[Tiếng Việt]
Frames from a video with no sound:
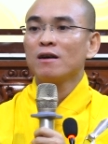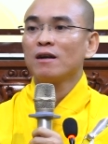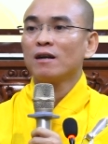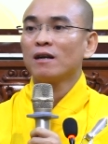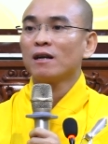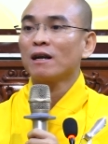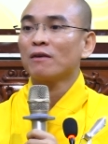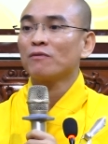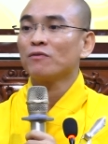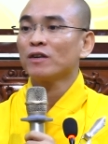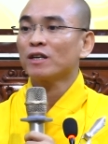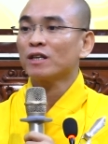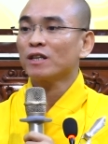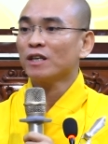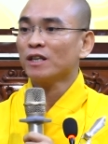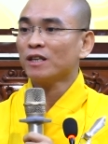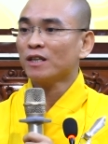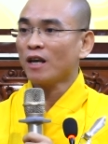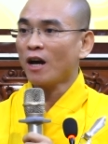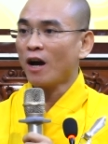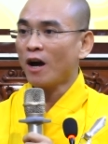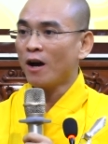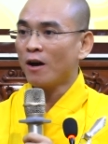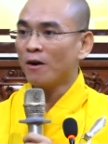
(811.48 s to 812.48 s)
là việc thiện
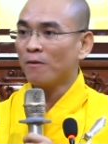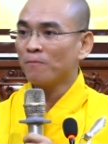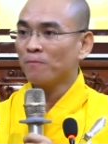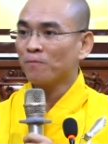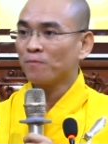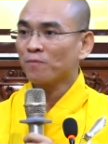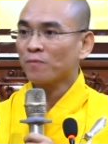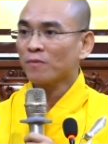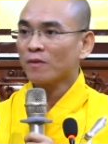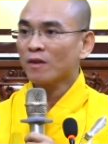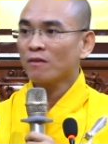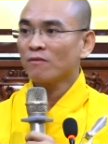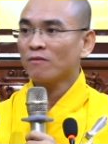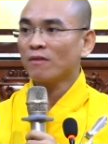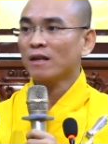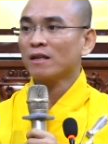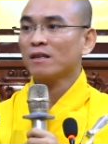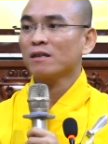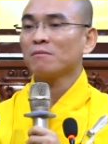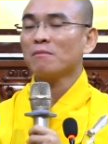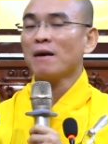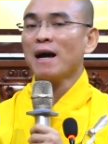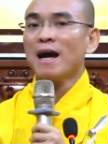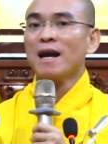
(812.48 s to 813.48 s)
nhỏ. Và
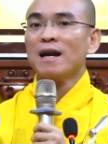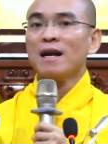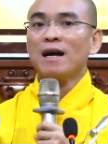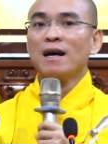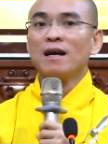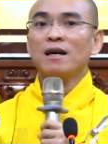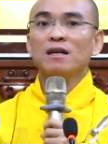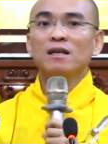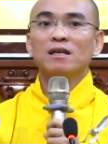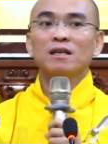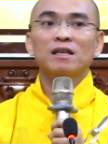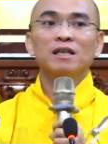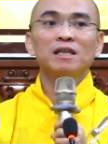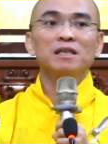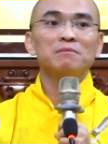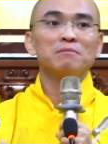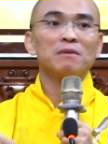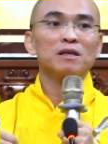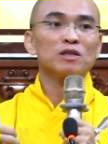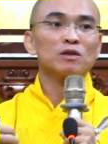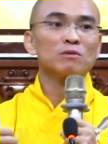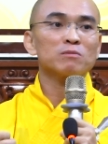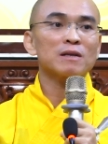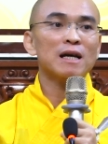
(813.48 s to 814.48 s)
thứ ba là khi mà
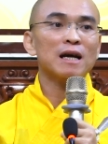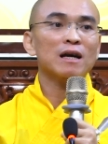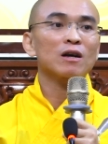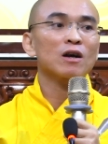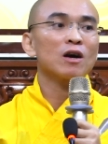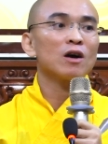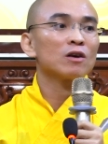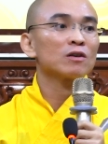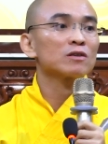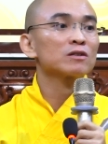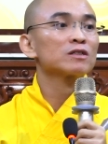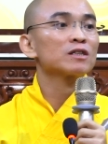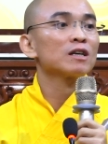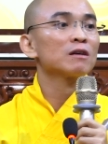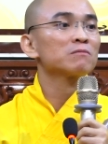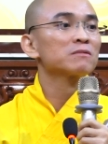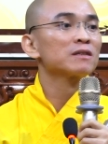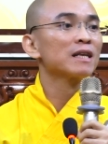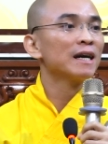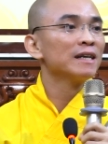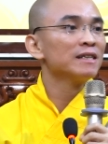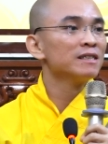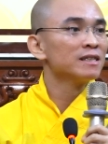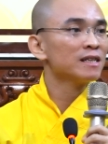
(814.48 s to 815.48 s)
chúng ta còn trong
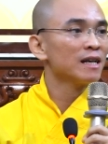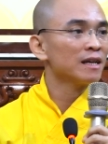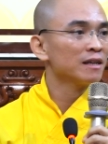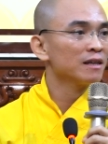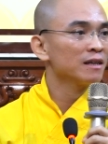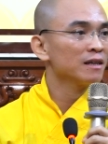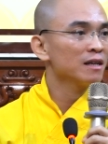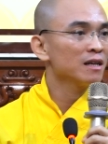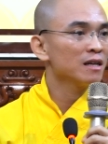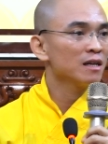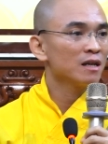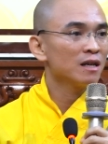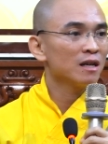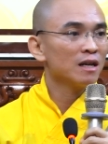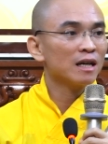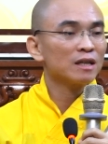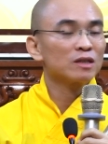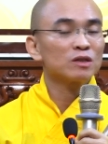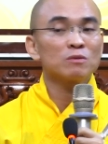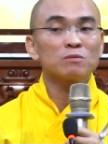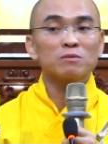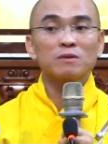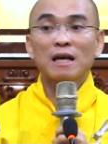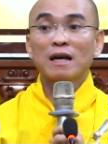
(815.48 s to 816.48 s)
tái sanh là
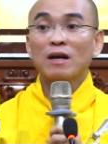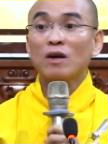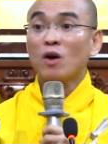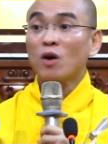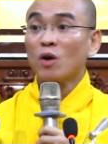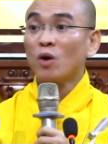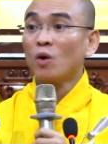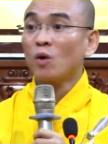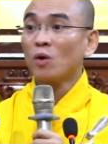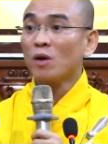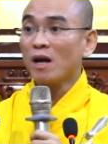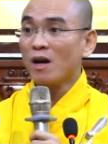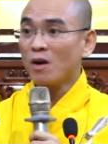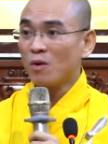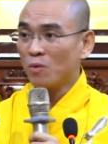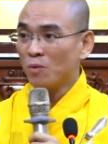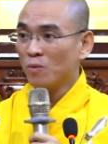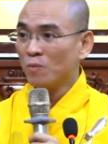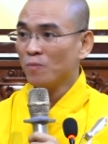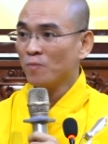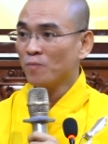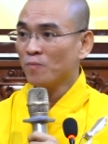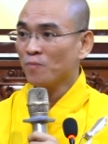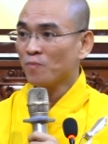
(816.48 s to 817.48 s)
chúng ta còn khổ đau.
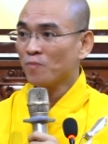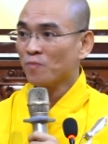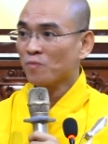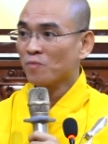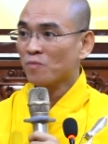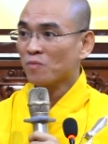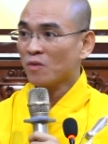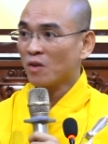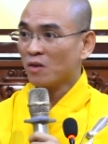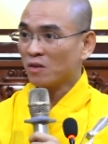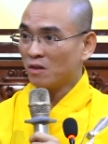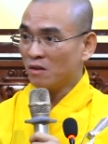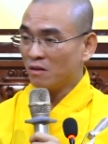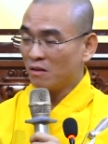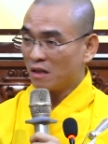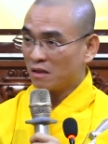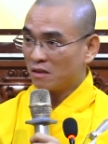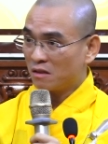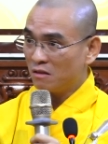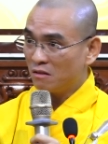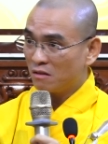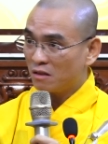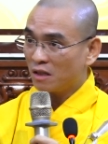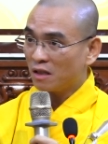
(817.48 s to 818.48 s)
Tức là
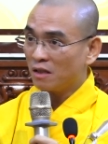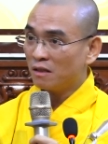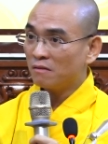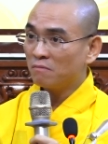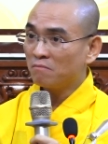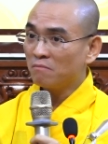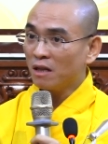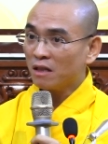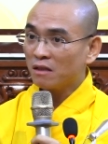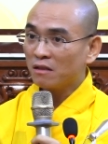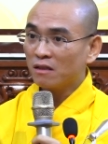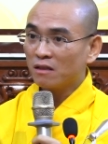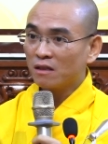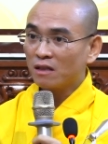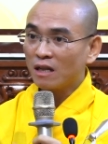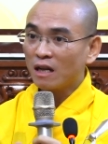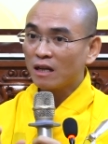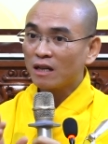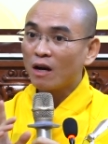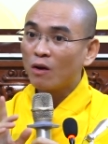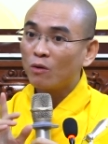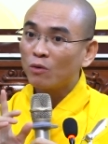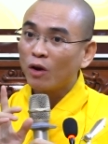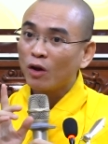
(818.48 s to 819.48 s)
trước khi mất, cái
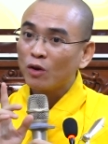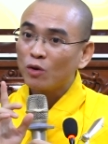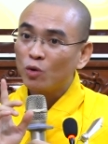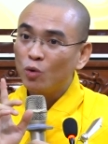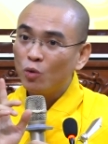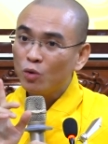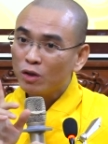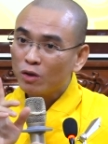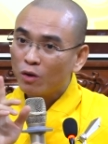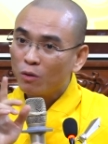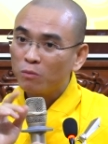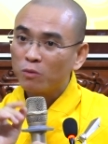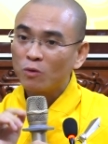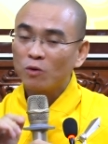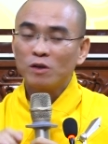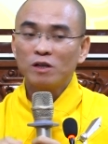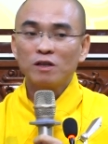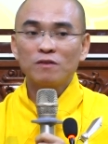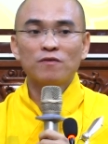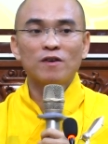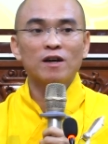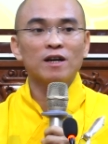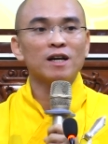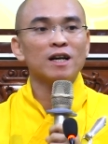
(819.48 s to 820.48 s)
câu nói cuối cùng của
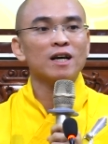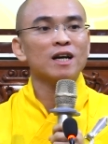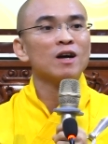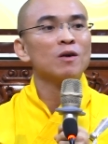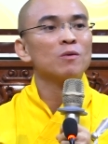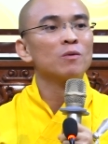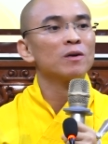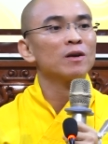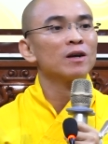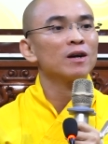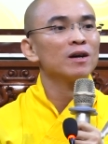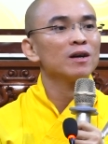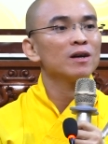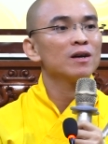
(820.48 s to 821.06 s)
Đức Phật là câu đó,